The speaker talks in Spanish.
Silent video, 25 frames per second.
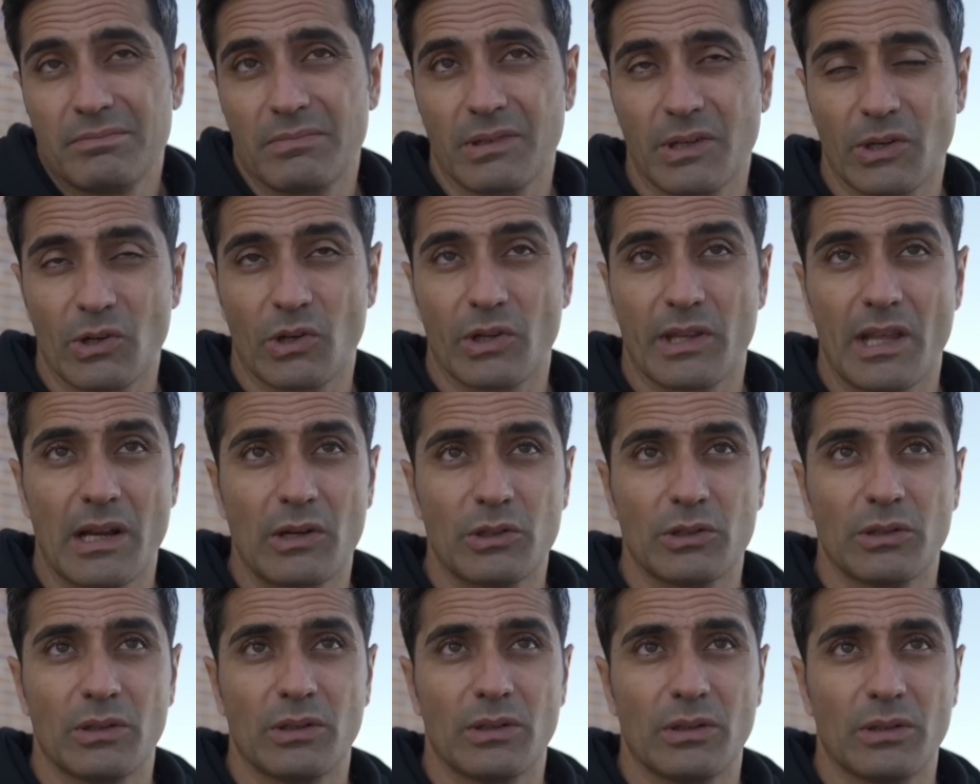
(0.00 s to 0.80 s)
creo que ya
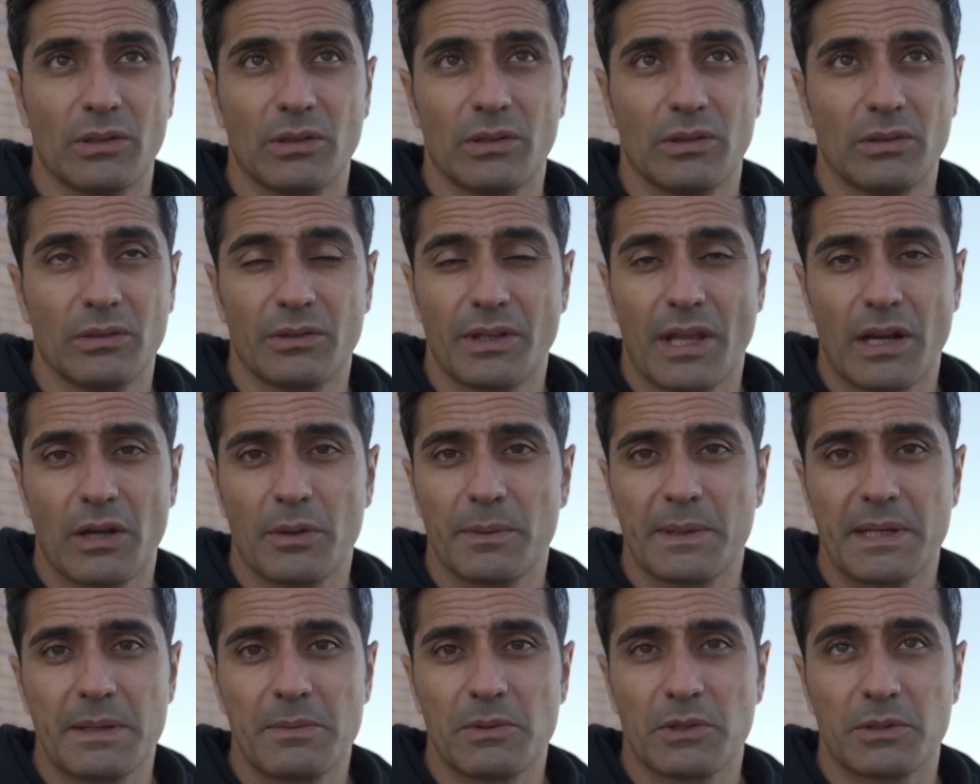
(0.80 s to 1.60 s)
lo, ya lo
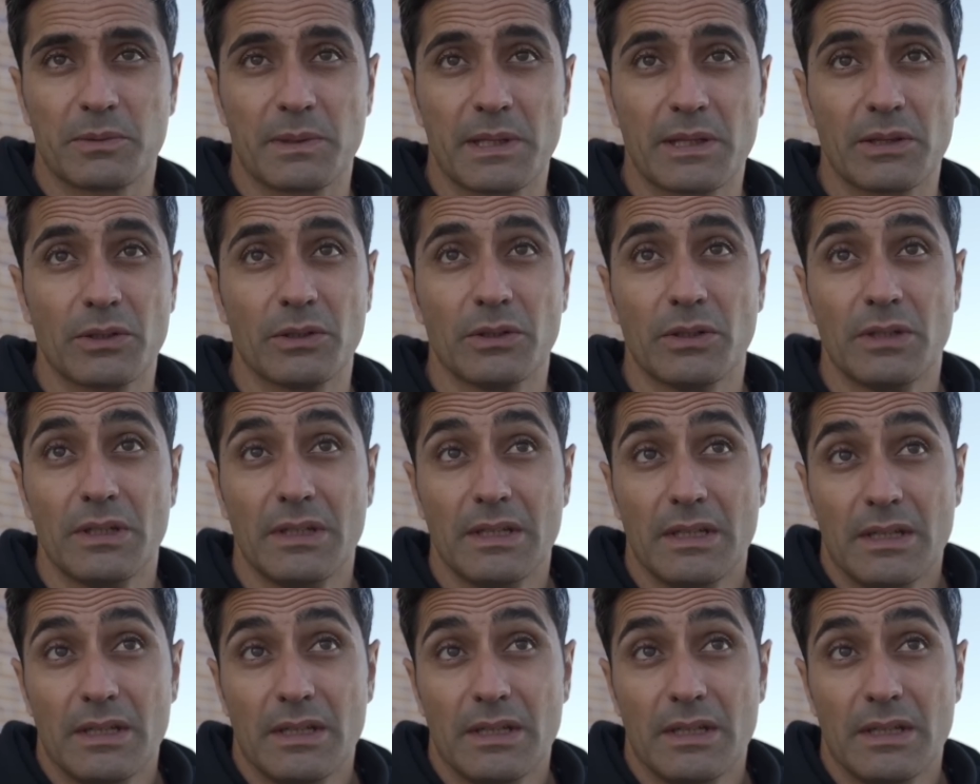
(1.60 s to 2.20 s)
venimos viendo,